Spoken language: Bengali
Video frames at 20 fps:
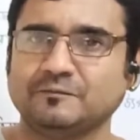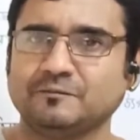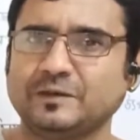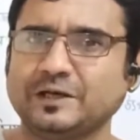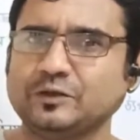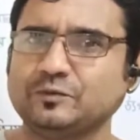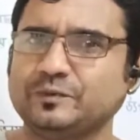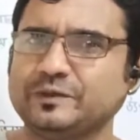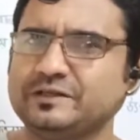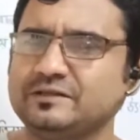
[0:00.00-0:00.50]

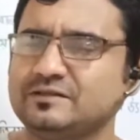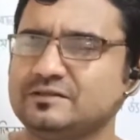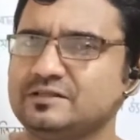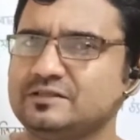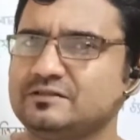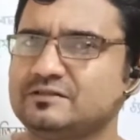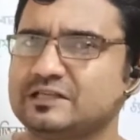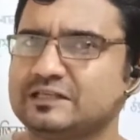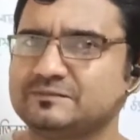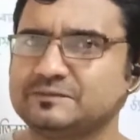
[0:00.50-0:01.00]
বায়োপাইরেসি
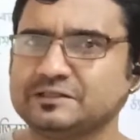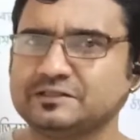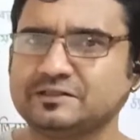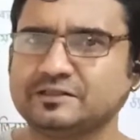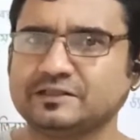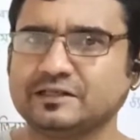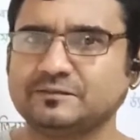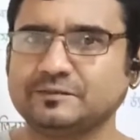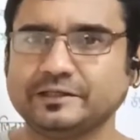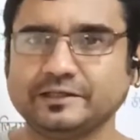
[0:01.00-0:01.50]
টার্মটার
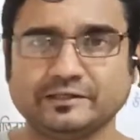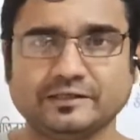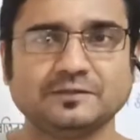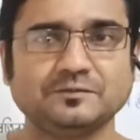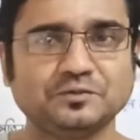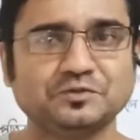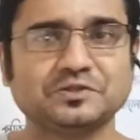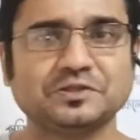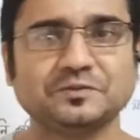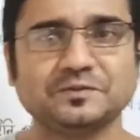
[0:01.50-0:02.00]
থেকে আমরা এটা
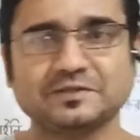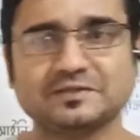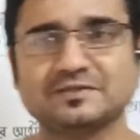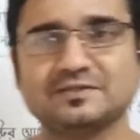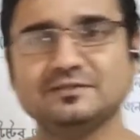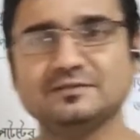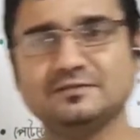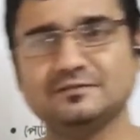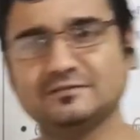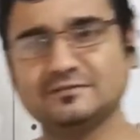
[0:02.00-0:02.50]
বুঝতে
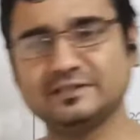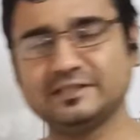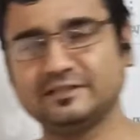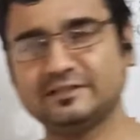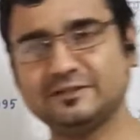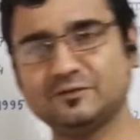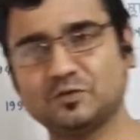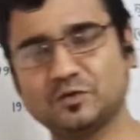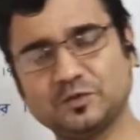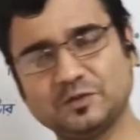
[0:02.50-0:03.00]
পারছি যে
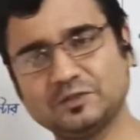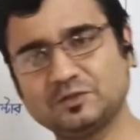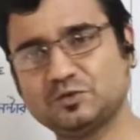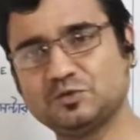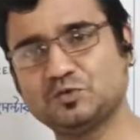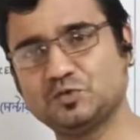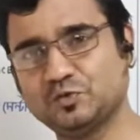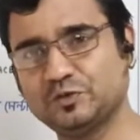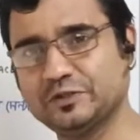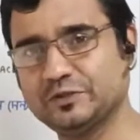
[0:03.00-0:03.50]
এটি কোনো কিছু
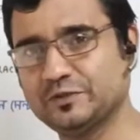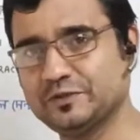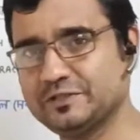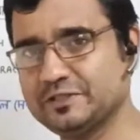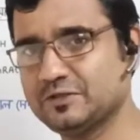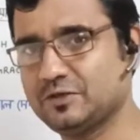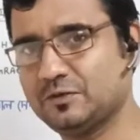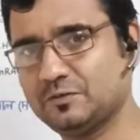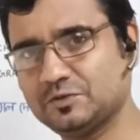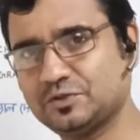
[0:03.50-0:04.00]
চুরি হয়ে
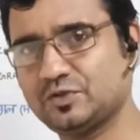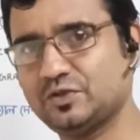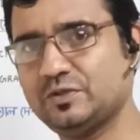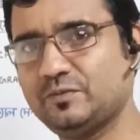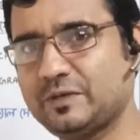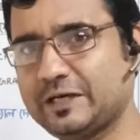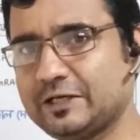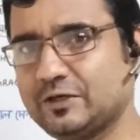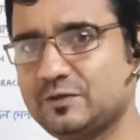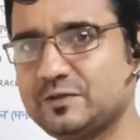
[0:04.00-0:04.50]
যায় অবশ্যই
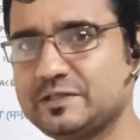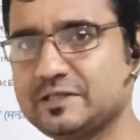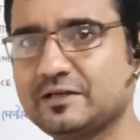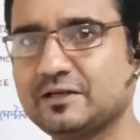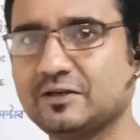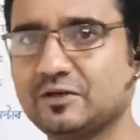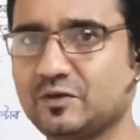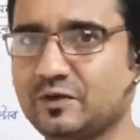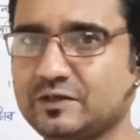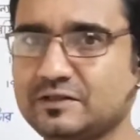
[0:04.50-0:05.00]

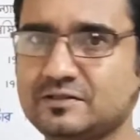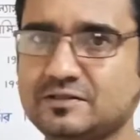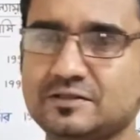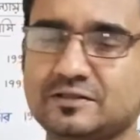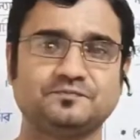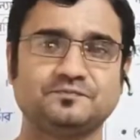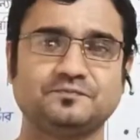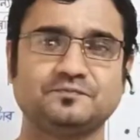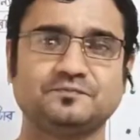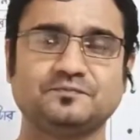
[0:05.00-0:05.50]
বায়োলজিক্যাল নলেজ
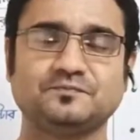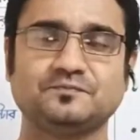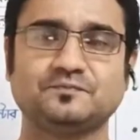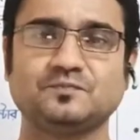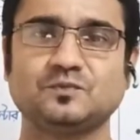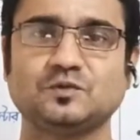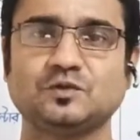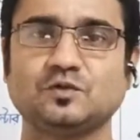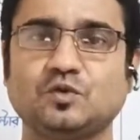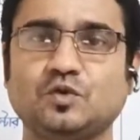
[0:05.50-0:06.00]

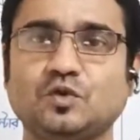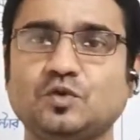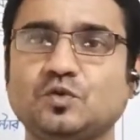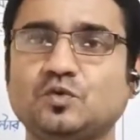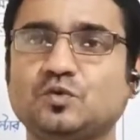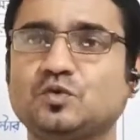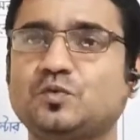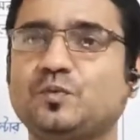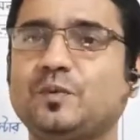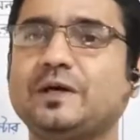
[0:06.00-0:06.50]
কোনো
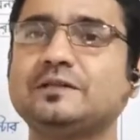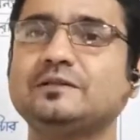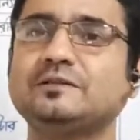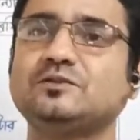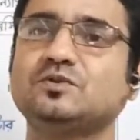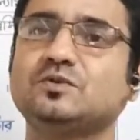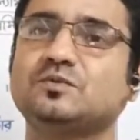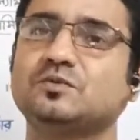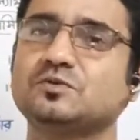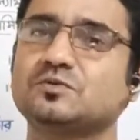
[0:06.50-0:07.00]

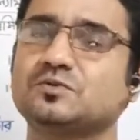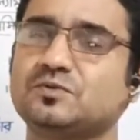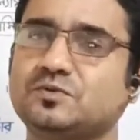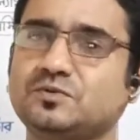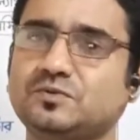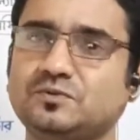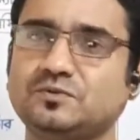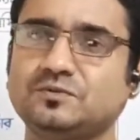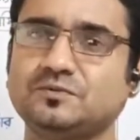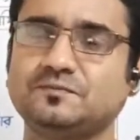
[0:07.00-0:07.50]
উৎপাদিত বস্তু
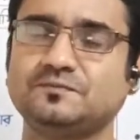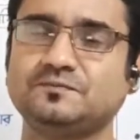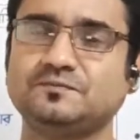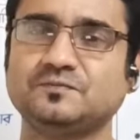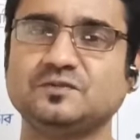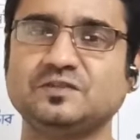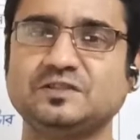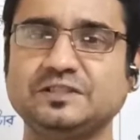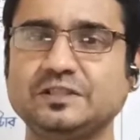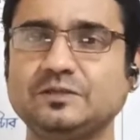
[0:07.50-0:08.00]

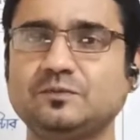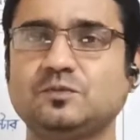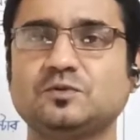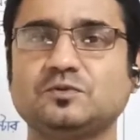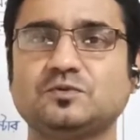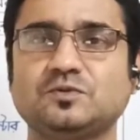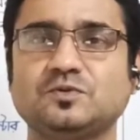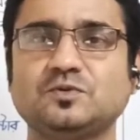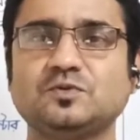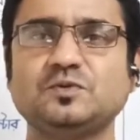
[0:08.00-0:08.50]
জিন
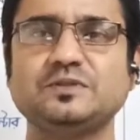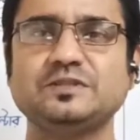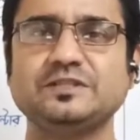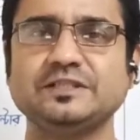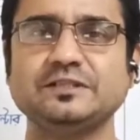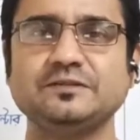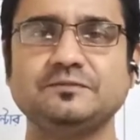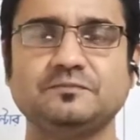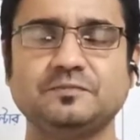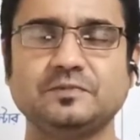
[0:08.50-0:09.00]
বস্তু
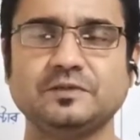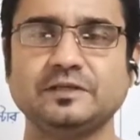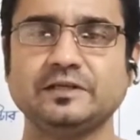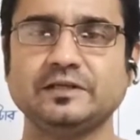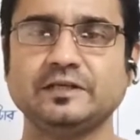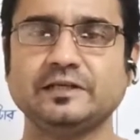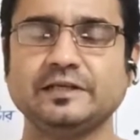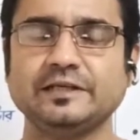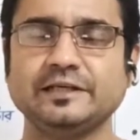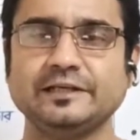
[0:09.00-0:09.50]
জীব
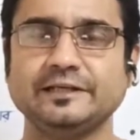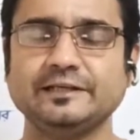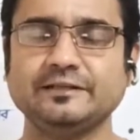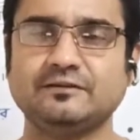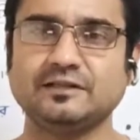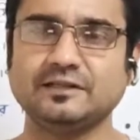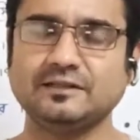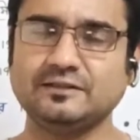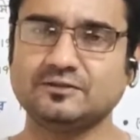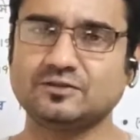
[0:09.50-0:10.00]

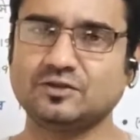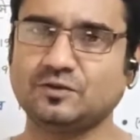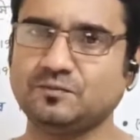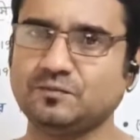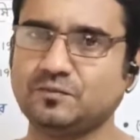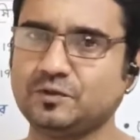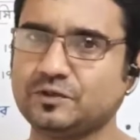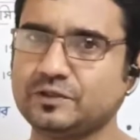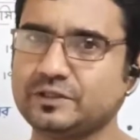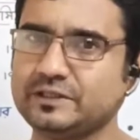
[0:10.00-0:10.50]
ইত্যাদি
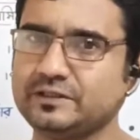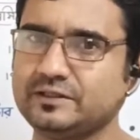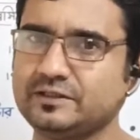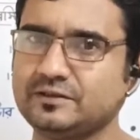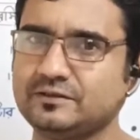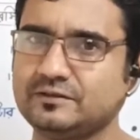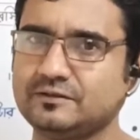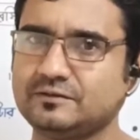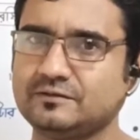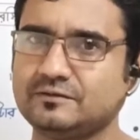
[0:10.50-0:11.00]
সম্পর্কে
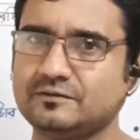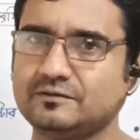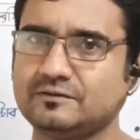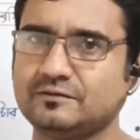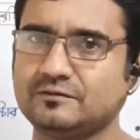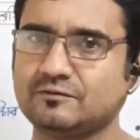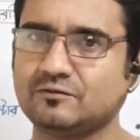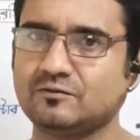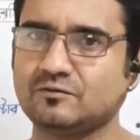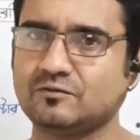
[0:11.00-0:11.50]

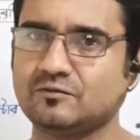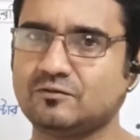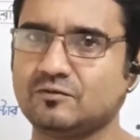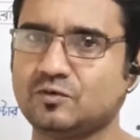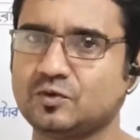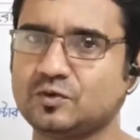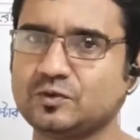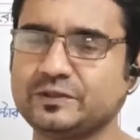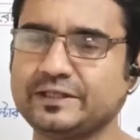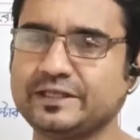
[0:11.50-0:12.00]

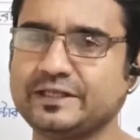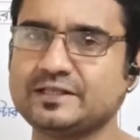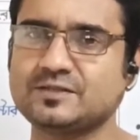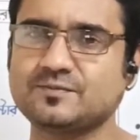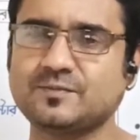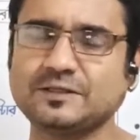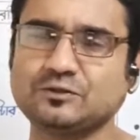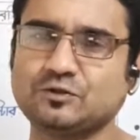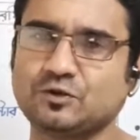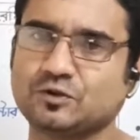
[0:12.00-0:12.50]
কোনো দেশ
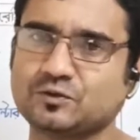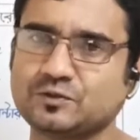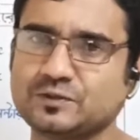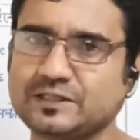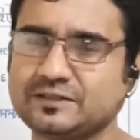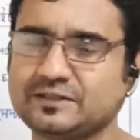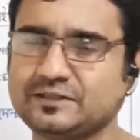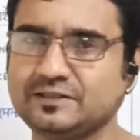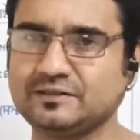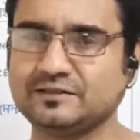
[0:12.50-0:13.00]
বা
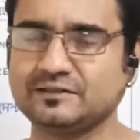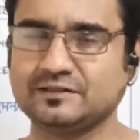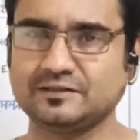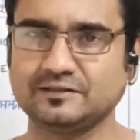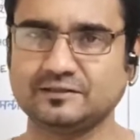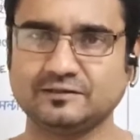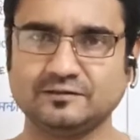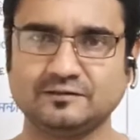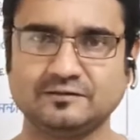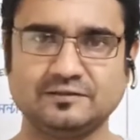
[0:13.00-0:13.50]
জনজাতির
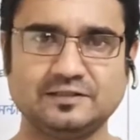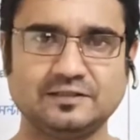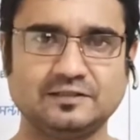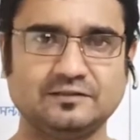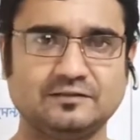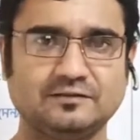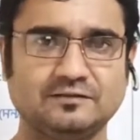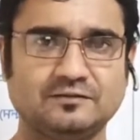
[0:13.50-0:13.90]
যে